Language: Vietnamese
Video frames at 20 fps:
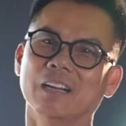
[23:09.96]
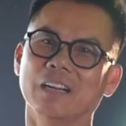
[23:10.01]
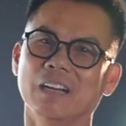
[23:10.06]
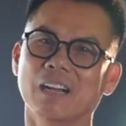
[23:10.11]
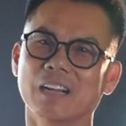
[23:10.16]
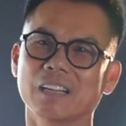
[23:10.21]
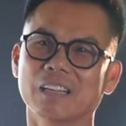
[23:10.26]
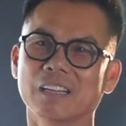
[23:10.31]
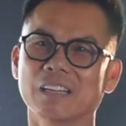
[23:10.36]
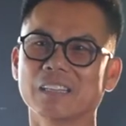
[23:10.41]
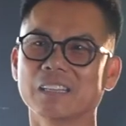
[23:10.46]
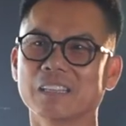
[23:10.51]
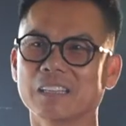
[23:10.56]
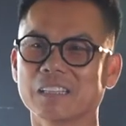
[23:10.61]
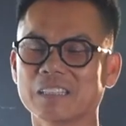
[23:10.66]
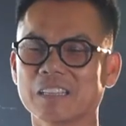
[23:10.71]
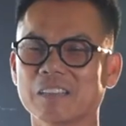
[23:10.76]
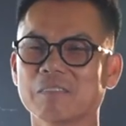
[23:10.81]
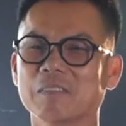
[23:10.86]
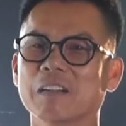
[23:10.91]
hực hừng
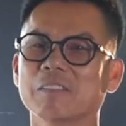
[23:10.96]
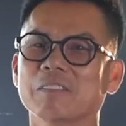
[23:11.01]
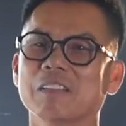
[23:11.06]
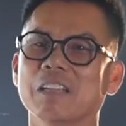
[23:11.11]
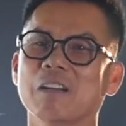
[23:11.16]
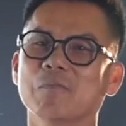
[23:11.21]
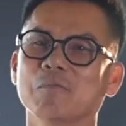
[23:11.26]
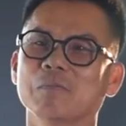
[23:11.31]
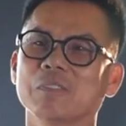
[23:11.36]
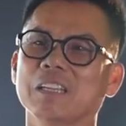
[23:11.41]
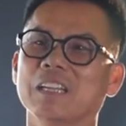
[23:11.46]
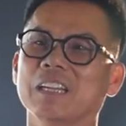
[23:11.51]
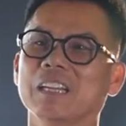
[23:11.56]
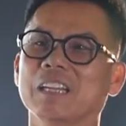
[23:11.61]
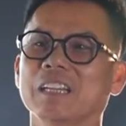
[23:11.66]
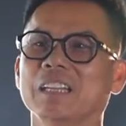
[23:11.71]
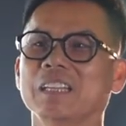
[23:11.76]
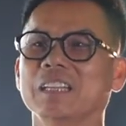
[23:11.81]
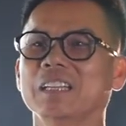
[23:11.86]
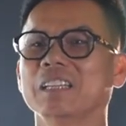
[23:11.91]
hực hừng vào trong
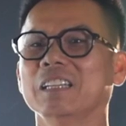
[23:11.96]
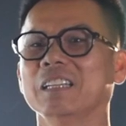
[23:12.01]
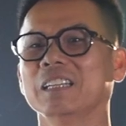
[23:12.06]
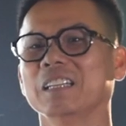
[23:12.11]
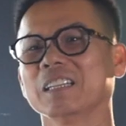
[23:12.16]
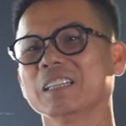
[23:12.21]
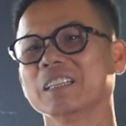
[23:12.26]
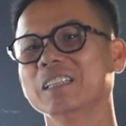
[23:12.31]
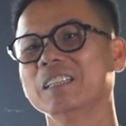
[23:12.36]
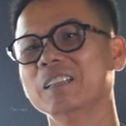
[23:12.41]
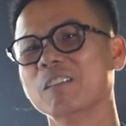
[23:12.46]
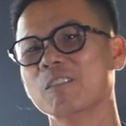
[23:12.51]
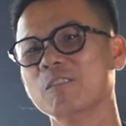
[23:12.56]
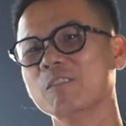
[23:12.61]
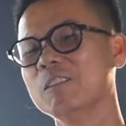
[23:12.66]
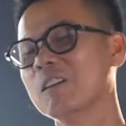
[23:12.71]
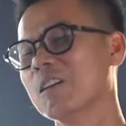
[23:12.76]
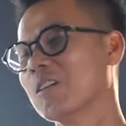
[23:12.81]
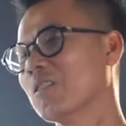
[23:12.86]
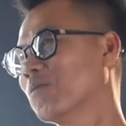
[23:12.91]
nha, cứ đổ
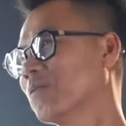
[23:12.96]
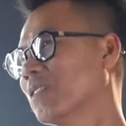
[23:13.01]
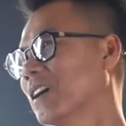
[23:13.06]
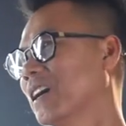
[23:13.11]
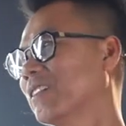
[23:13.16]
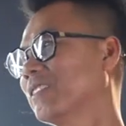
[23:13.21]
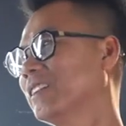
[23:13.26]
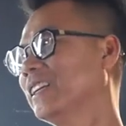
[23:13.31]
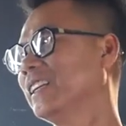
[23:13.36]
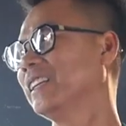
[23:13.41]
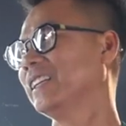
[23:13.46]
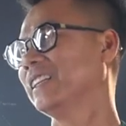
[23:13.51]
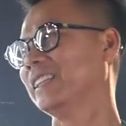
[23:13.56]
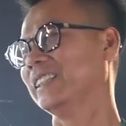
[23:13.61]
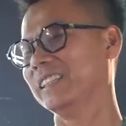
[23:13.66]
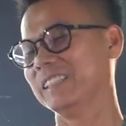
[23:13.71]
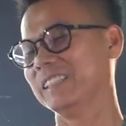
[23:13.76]
dồn vào đi,